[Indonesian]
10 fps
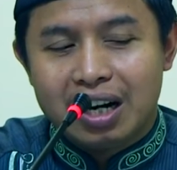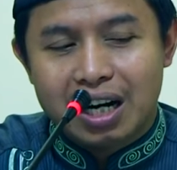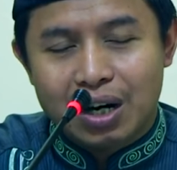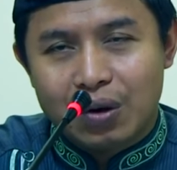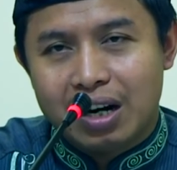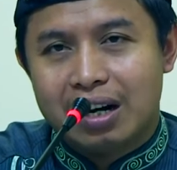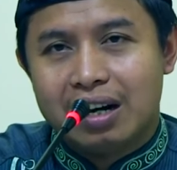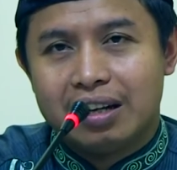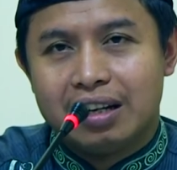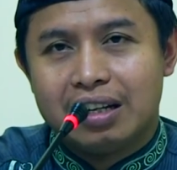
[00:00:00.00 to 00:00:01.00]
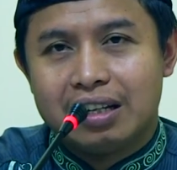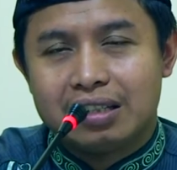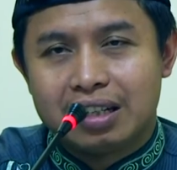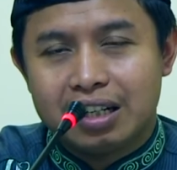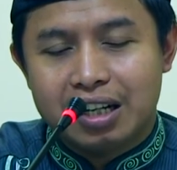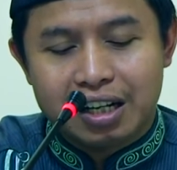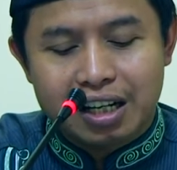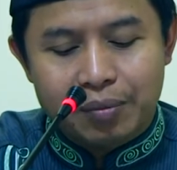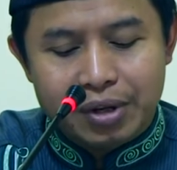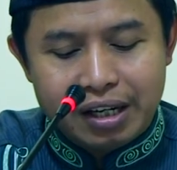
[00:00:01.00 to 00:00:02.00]
Hawa ya istri dari
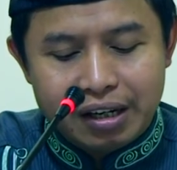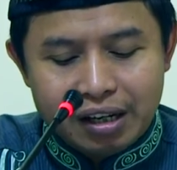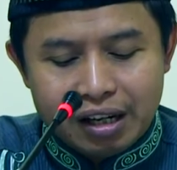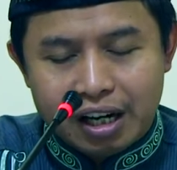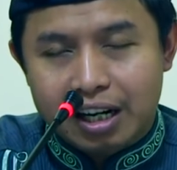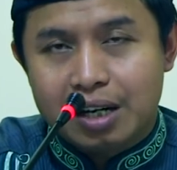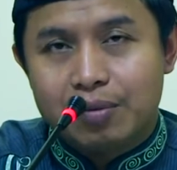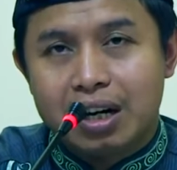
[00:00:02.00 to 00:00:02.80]
Nabi Adam